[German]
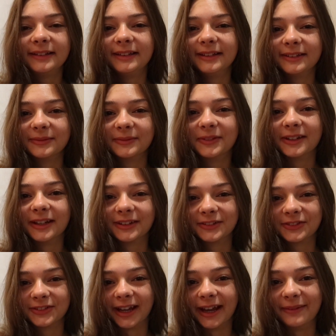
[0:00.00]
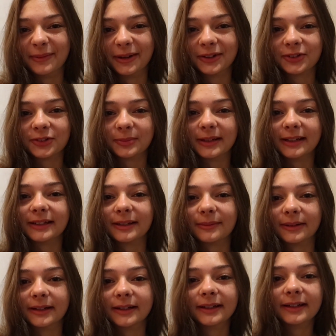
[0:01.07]
diesen Monat schon einmal geschminkt,
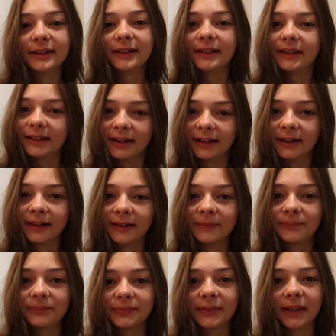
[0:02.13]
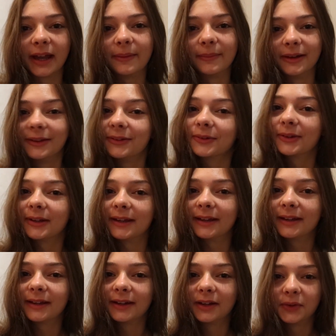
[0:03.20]
aber egal, einmal ist
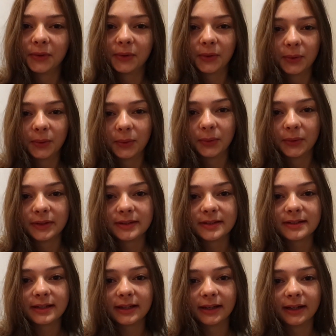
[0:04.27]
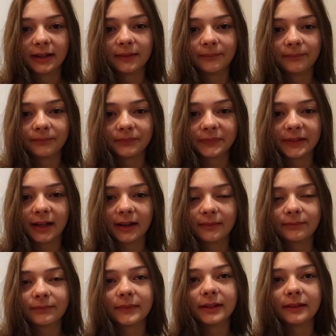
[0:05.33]
okay. Und ähm, ja,
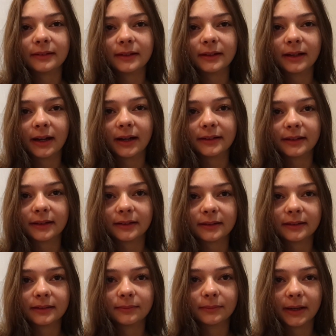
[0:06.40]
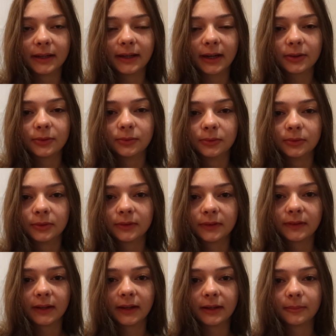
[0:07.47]
ich sehe gerade, dass mein
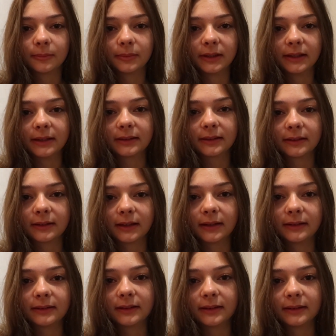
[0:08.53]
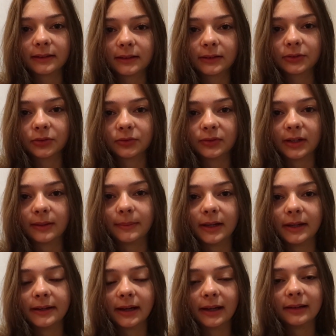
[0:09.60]
Akkuzeichen blinkt. Das heißt, der ist auch schon wieder bald